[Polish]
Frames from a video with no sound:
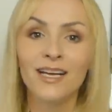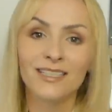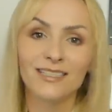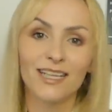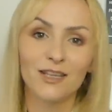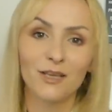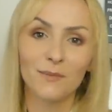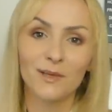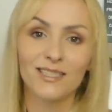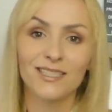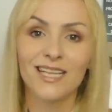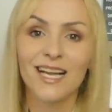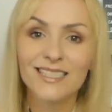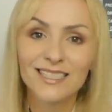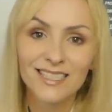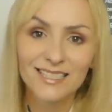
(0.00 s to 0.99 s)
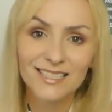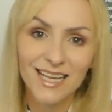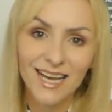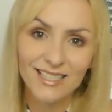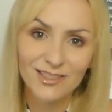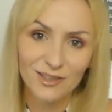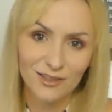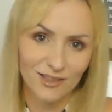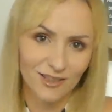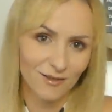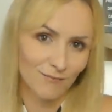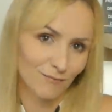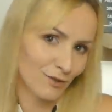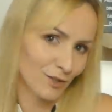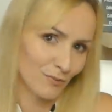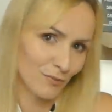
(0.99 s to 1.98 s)
Natomiast dajcie znać, czy
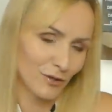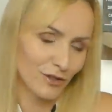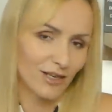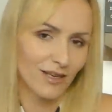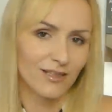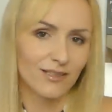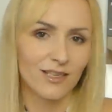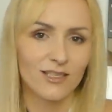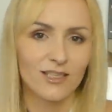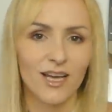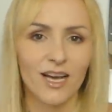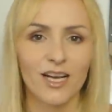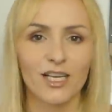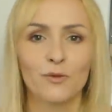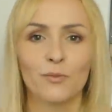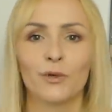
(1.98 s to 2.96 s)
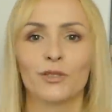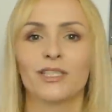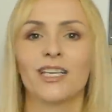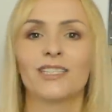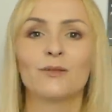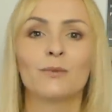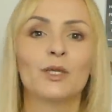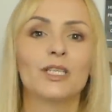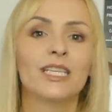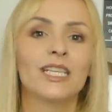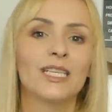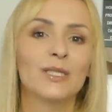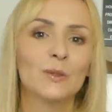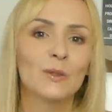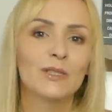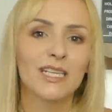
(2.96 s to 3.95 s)
być może jest jeszcze jakaś postać z mody na
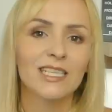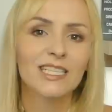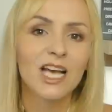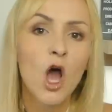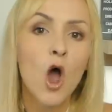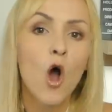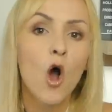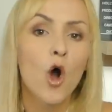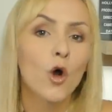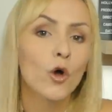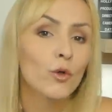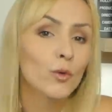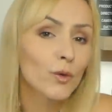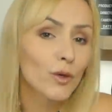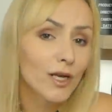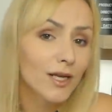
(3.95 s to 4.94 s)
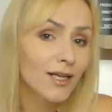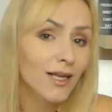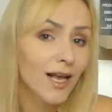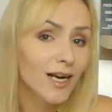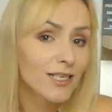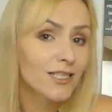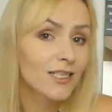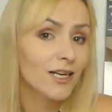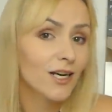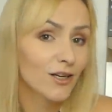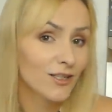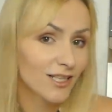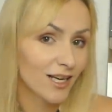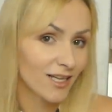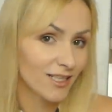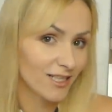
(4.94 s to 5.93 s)
sukces, o której dalszych
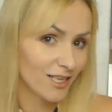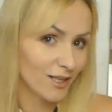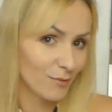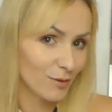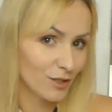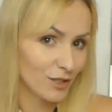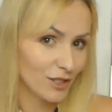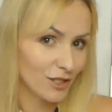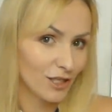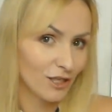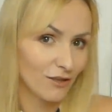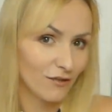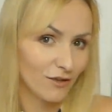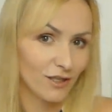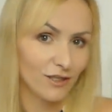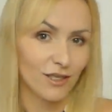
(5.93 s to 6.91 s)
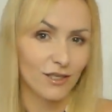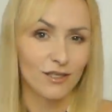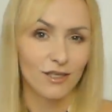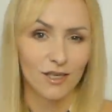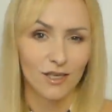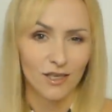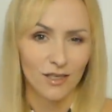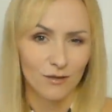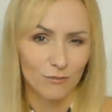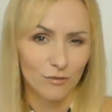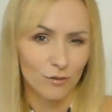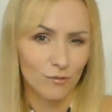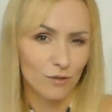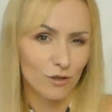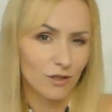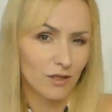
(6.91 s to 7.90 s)
losach chcielibyście się dowiedzieć. Być
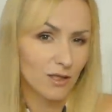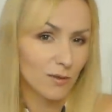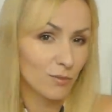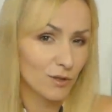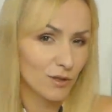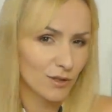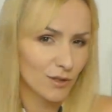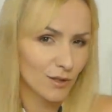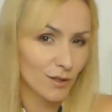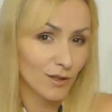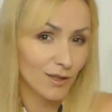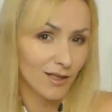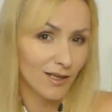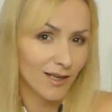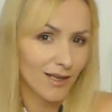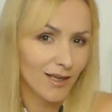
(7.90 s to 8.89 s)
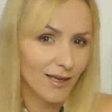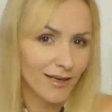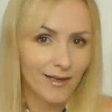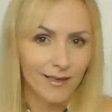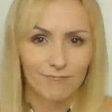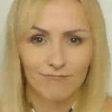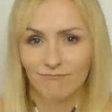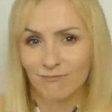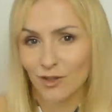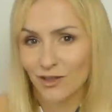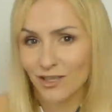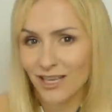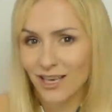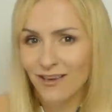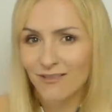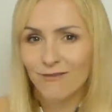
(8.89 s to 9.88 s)
może ten przystojny Rick? No
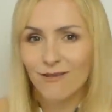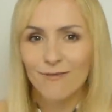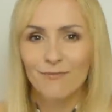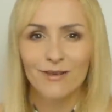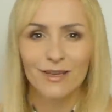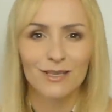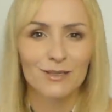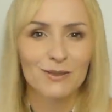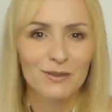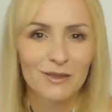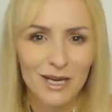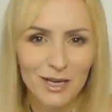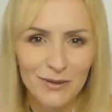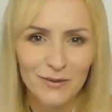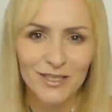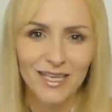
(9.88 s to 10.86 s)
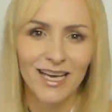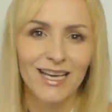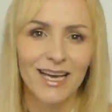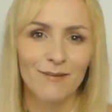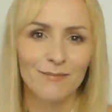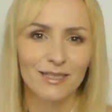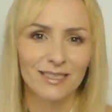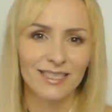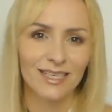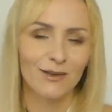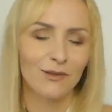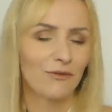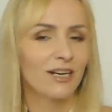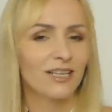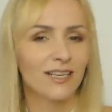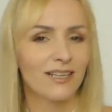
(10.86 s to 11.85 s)
nie wiem, nie sugeruję, ja będę
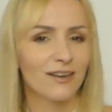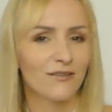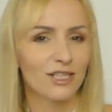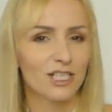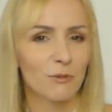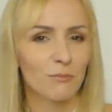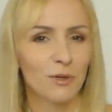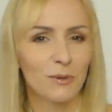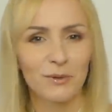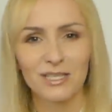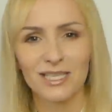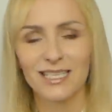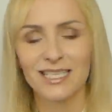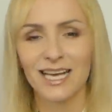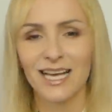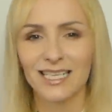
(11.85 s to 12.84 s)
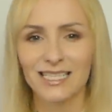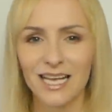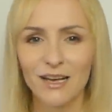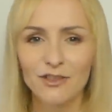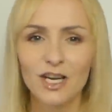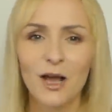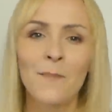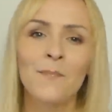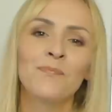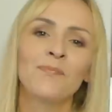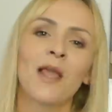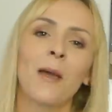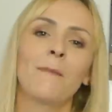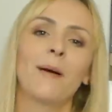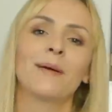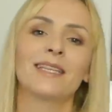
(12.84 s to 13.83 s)
otwarta na Wasze propozycje jak zawsze.
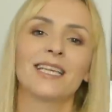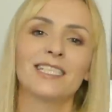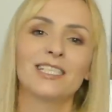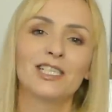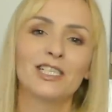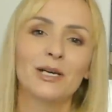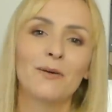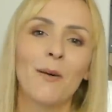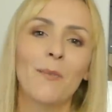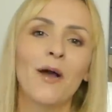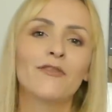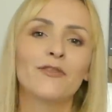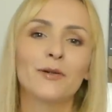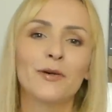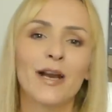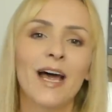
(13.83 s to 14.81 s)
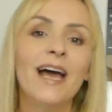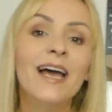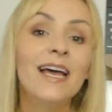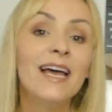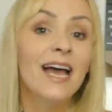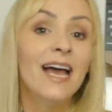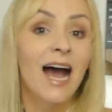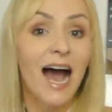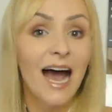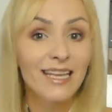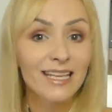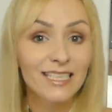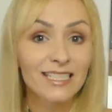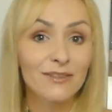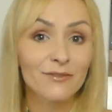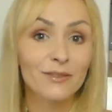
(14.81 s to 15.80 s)
Pamiętajcie, że łapka w górę, a
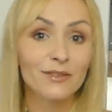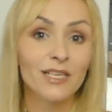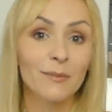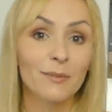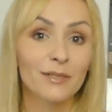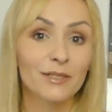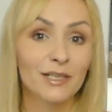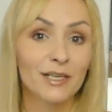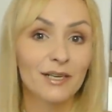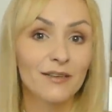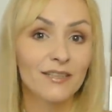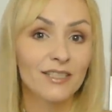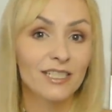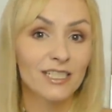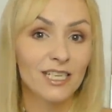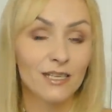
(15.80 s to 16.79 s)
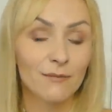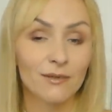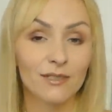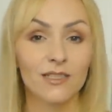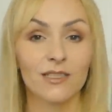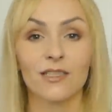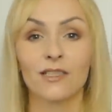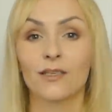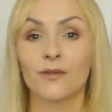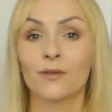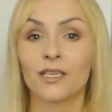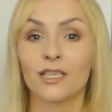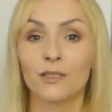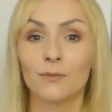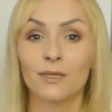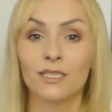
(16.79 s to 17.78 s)
także funkcja podziękowań, jeżeli macie taką
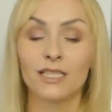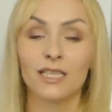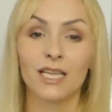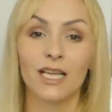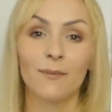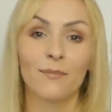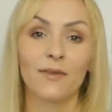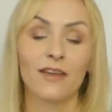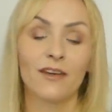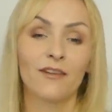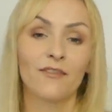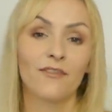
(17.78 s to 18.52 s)
chęć, będzie dla mnie